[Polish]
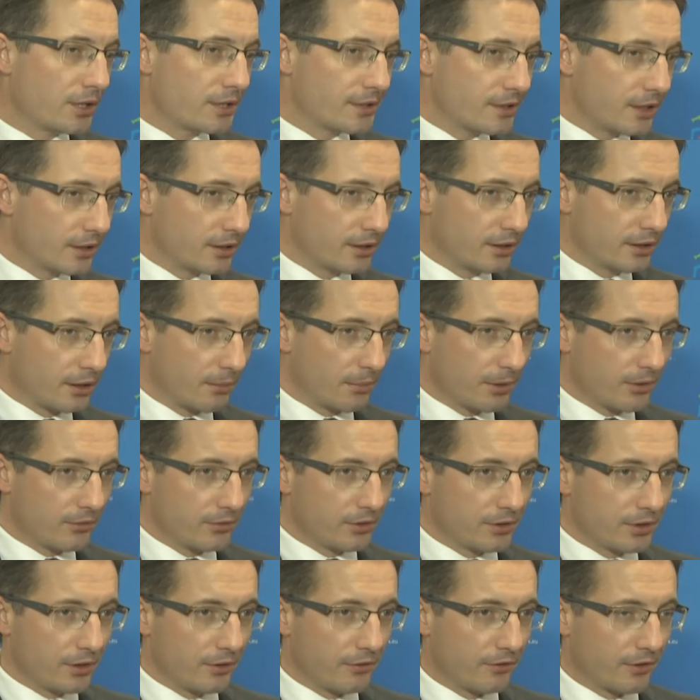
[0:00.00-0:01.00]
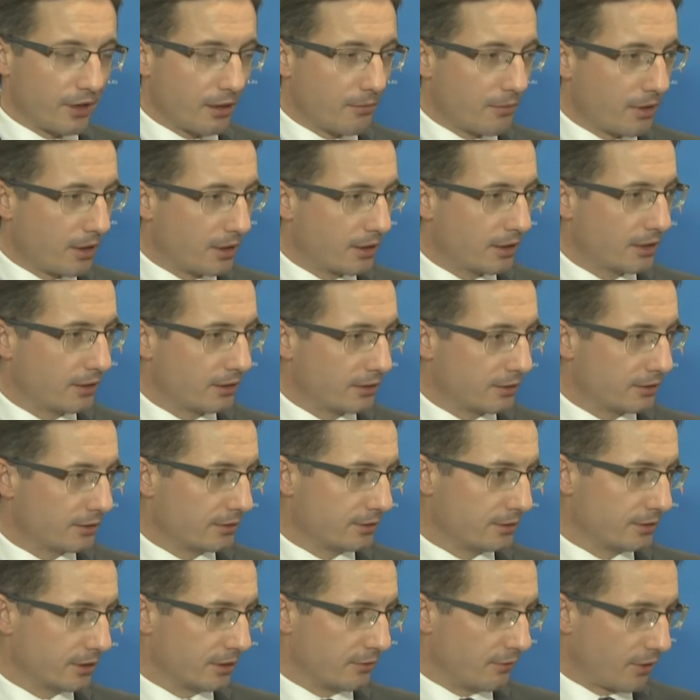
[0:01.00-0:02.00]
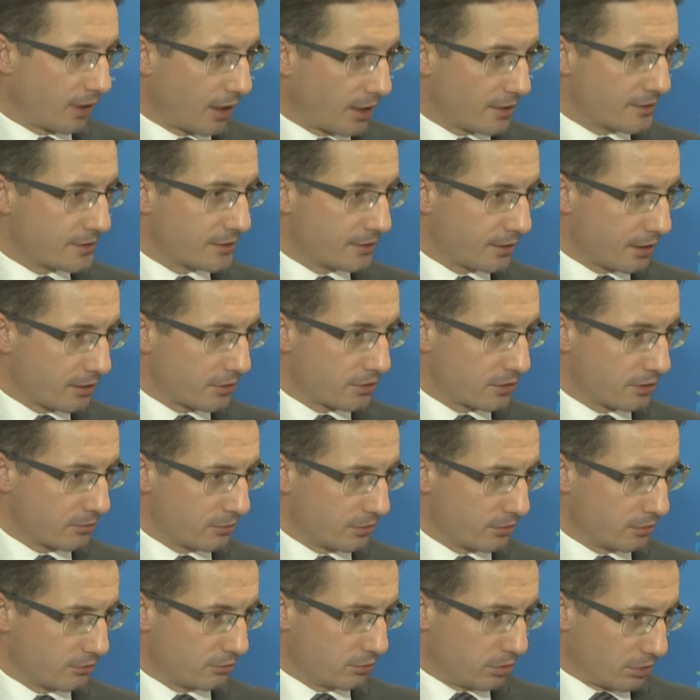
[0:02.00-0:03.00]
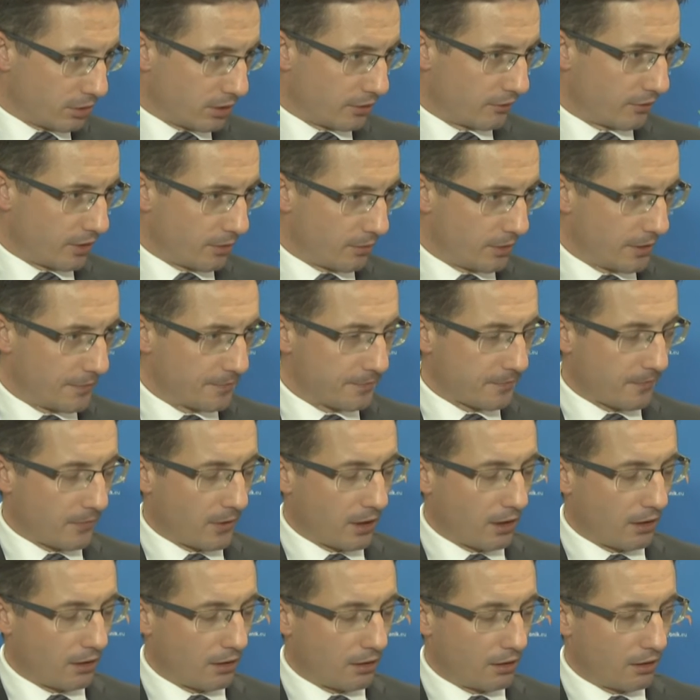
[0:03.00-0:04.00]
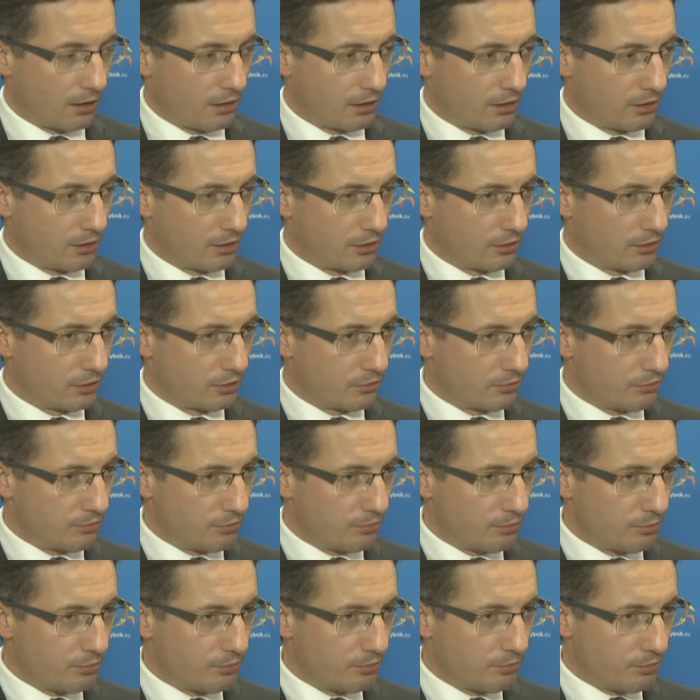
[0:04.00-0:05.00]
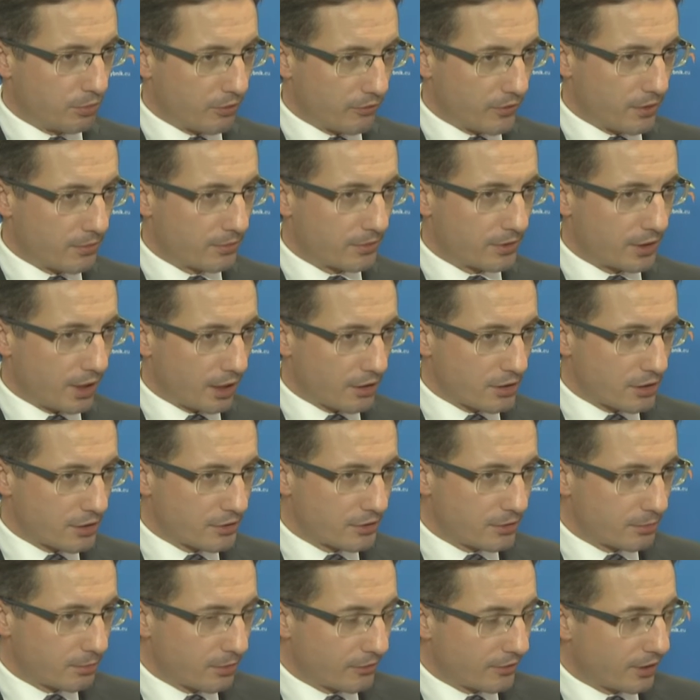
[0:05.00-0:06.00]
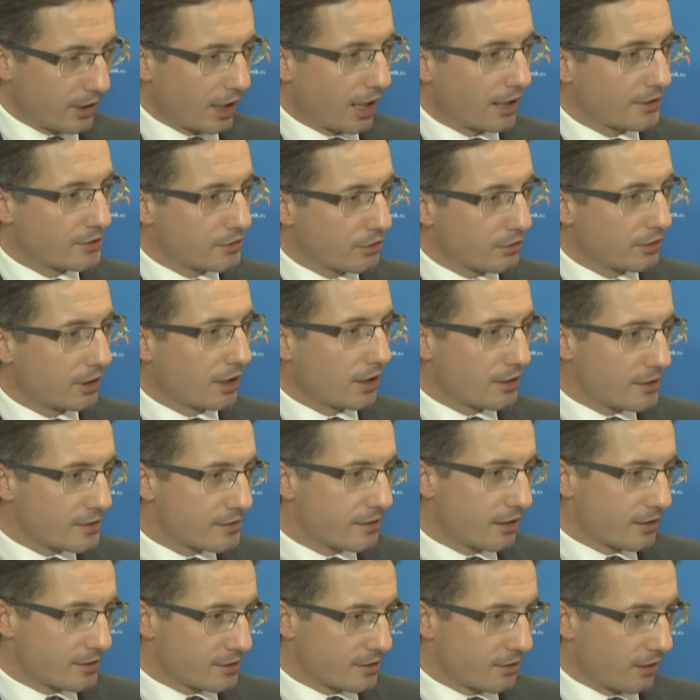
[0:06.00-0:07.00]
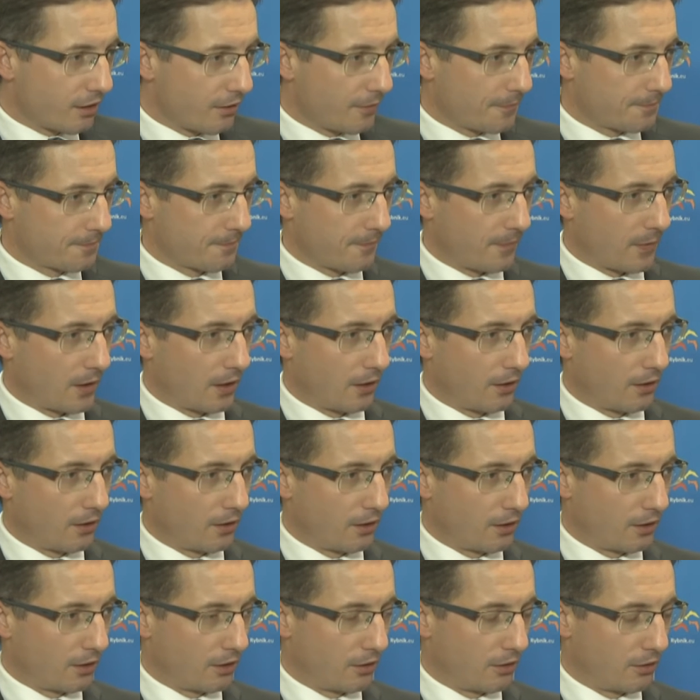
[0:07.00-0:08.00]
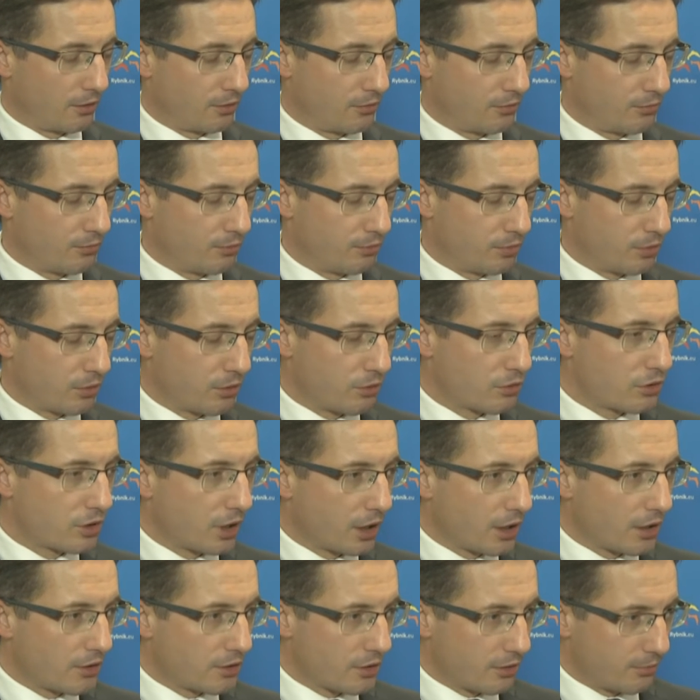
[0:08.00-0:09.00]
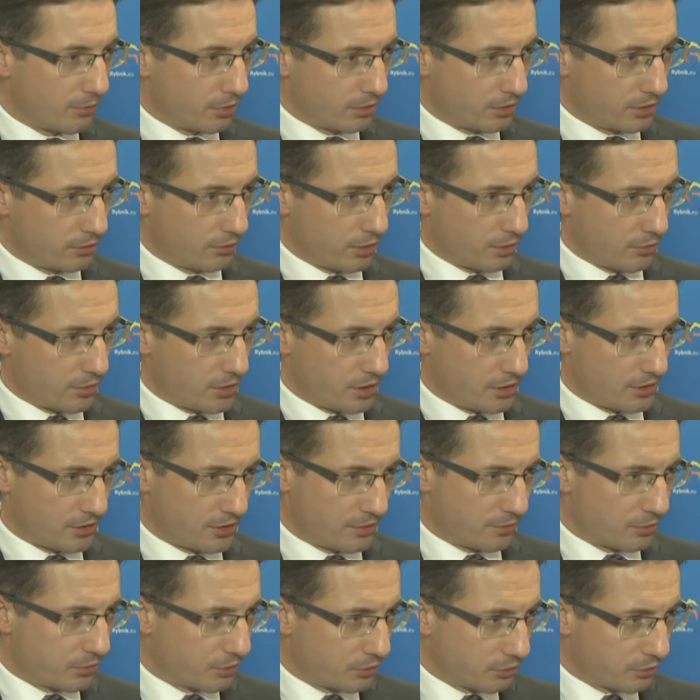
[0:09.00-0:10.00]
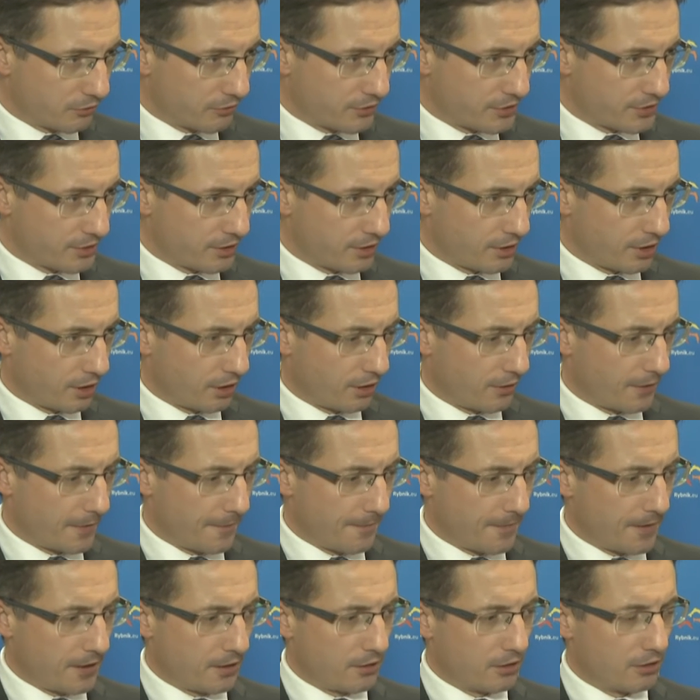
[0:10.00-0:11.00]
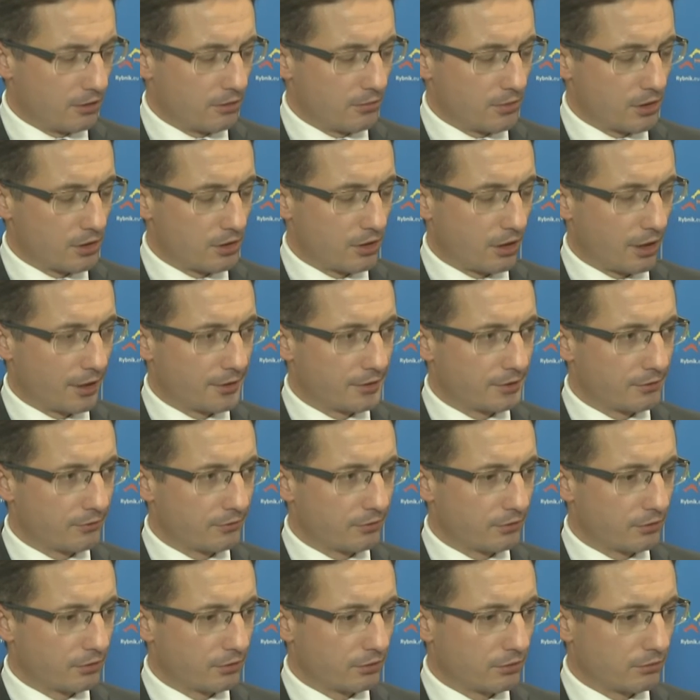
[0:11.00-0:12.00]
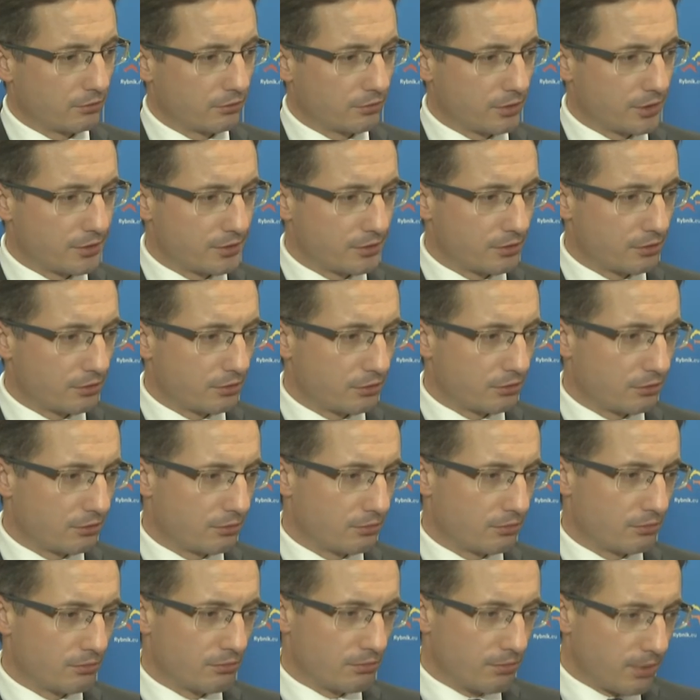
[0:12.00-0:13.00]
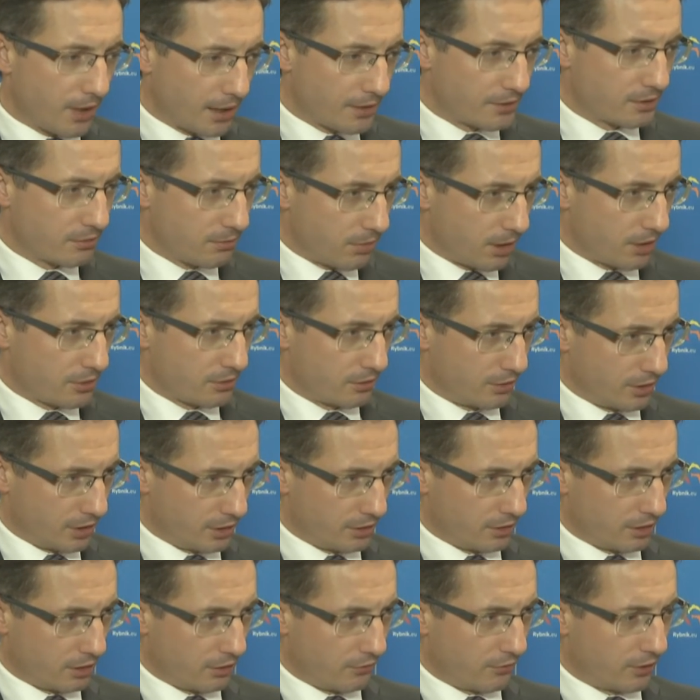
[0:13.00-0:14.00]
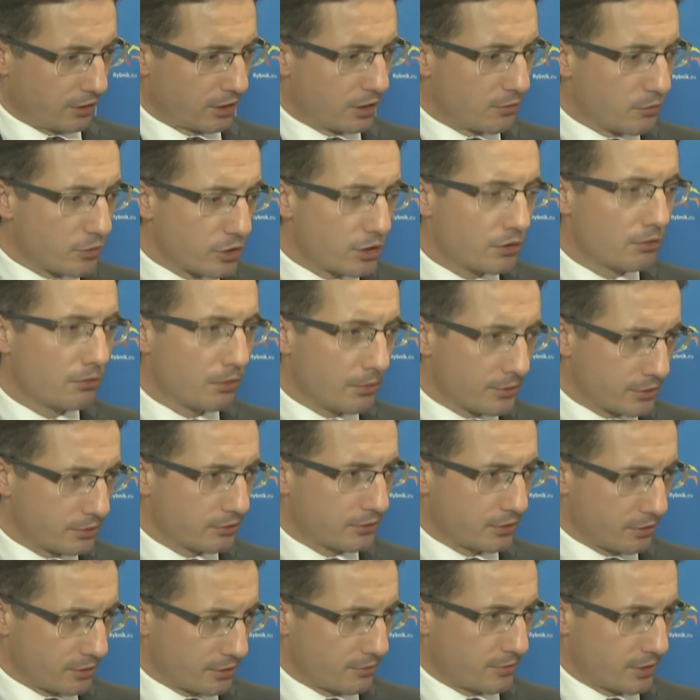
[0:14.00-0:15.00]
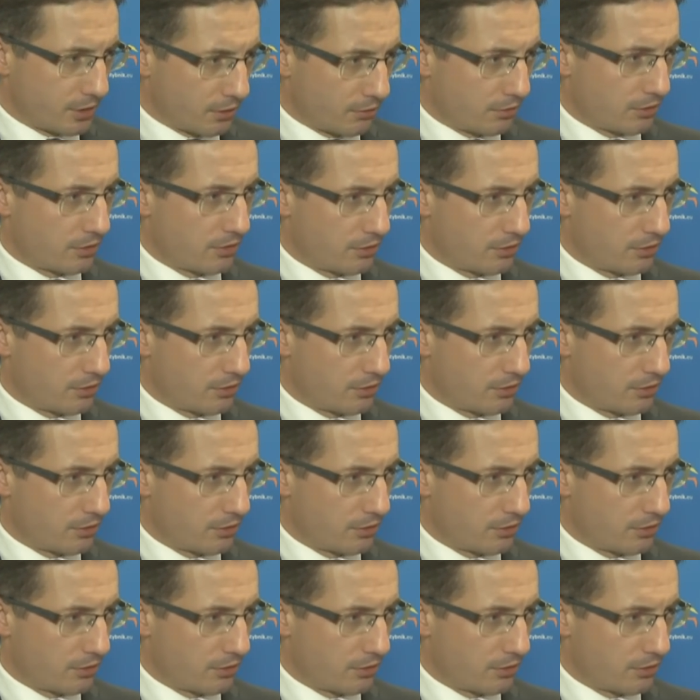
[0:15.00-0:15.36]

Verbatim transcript: niestety na pewno nie w ramach y, gwarancji, nad czym ubolewam. E, powiem tak, że jest to pewna racjonalizacja E, poruszanie się po tym obszarze z punktu widzenia e, mieszkańców, no, jest to bardzo, bardzo krytykowane i musimy po prostu coś z tym zrobić.